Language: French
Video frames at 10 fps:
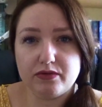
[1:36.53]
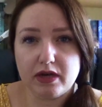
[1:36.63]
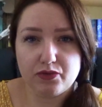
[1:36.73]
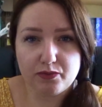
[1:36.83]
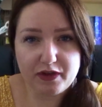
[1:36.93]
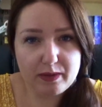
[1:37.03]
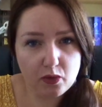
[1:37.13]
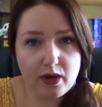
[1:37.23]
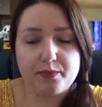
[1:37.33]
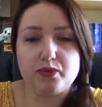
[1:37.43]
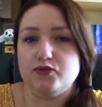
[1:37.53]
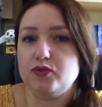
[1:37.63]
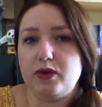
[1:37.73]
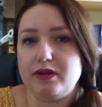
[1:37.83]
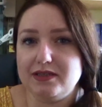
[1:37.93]
euh, un homme vraiment
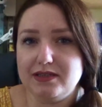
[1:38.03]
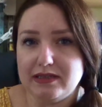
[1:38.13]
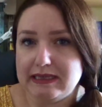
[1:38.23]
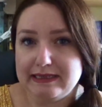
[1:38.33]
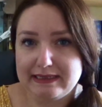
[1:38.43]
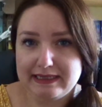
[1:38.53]
imposant hein, qui,